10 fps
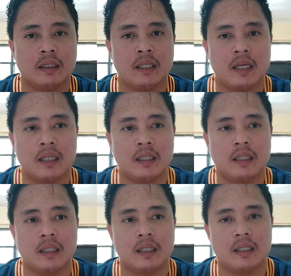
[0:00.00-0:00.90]
ng
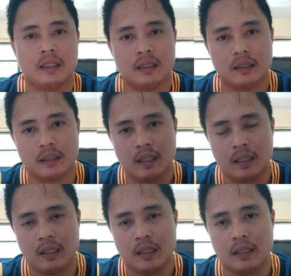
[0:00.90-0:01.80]

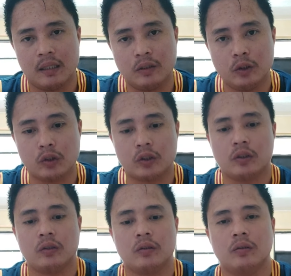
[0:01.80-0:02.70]
uh, Diyos